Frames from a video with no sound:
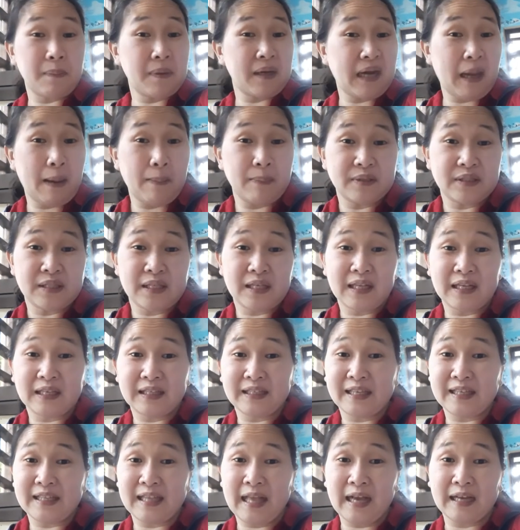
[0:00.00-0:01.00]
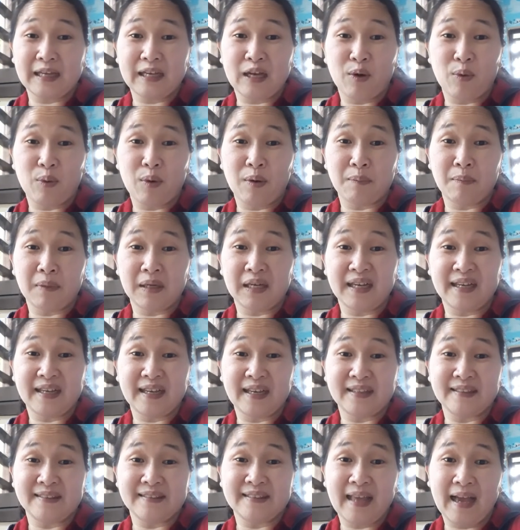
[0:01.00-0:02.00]
marami silang ginagawang
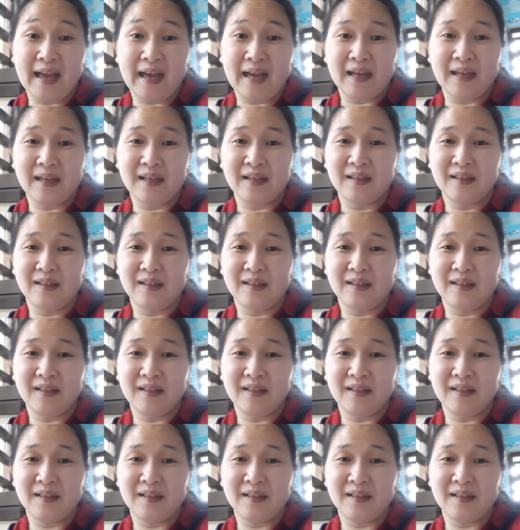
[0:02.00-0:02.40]
magaganda.